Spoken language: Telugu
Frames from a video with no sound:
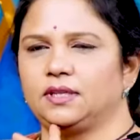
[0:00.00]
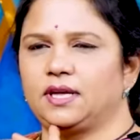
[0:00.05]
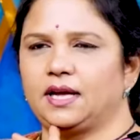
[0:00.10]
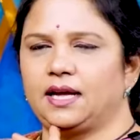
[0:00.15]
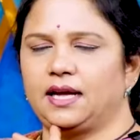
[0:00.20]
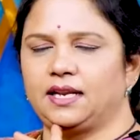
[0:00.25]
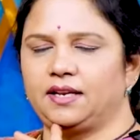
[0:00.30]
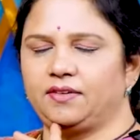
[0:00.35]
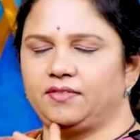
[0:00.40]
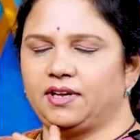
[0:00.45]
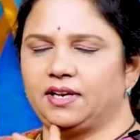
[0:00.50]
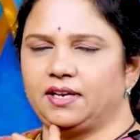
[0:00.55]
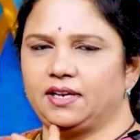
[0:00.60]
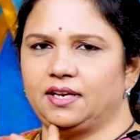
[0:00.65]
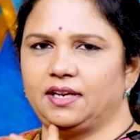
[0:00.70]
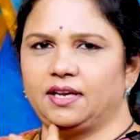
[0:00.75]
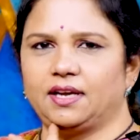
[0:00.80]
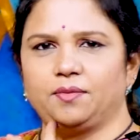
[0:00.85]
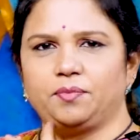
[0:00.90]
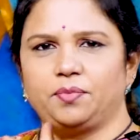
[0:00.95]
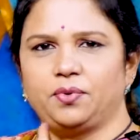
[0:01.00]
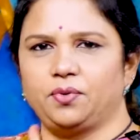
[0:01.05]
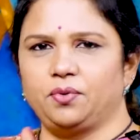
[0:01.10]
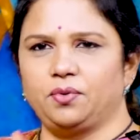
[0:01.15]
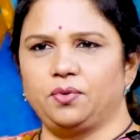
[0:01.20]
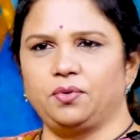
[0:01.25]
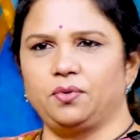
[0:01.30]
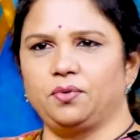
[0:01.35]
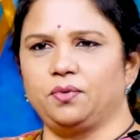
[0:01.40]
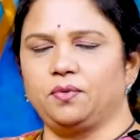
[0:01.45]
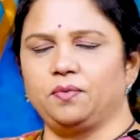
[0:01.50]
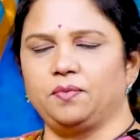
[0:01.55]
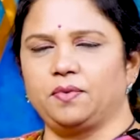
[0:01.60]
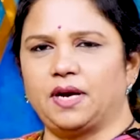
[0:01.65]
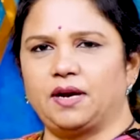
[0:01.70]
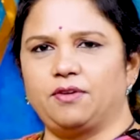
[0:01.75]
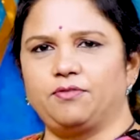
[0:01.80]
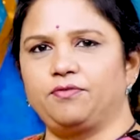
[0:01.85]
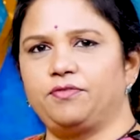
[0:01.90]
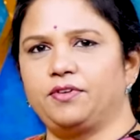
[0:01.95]
దాని వల్లనే ఇప్పుడు
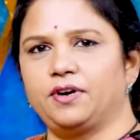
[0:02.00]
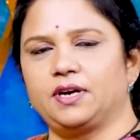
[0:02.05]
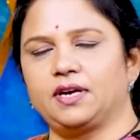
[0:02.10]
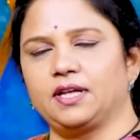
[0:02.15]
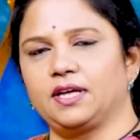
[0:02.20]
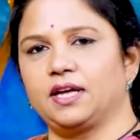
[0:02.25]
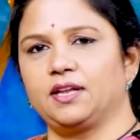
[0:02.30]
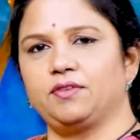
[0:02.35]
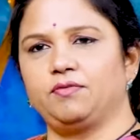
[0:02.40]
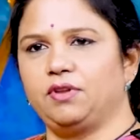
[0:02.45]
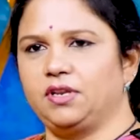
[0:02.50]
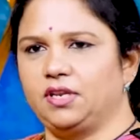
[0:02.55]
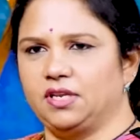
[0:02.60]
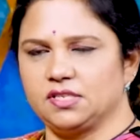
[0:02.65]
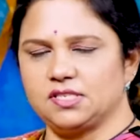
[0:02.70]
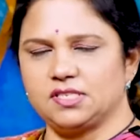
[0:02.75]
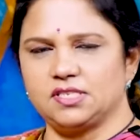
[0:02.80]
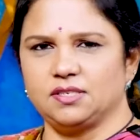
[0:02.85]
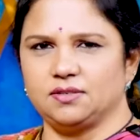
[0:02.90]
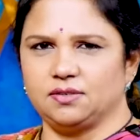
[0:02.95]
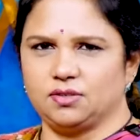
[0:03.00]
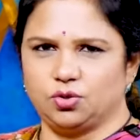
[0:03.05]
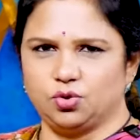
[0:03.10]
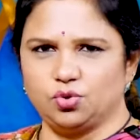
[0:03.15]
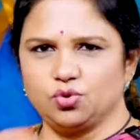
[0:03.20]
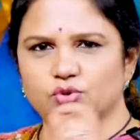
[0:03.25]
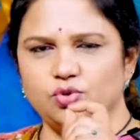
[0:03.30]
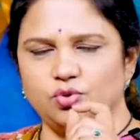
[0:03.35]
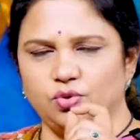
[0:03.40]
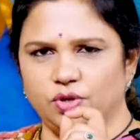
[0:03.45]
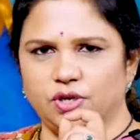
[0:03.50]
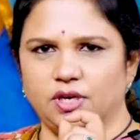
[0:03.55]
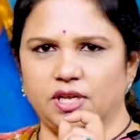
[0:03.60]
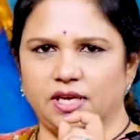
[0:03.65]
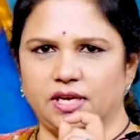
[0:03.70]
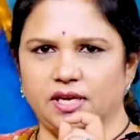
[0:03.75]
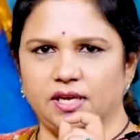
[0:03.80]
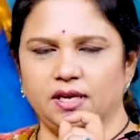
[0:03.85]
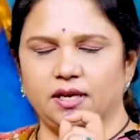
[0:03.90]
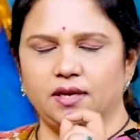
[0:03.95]
కంఫర్ట్ కన్వీనియన్స్
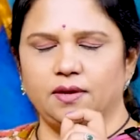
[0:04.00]
చూసుకుంటే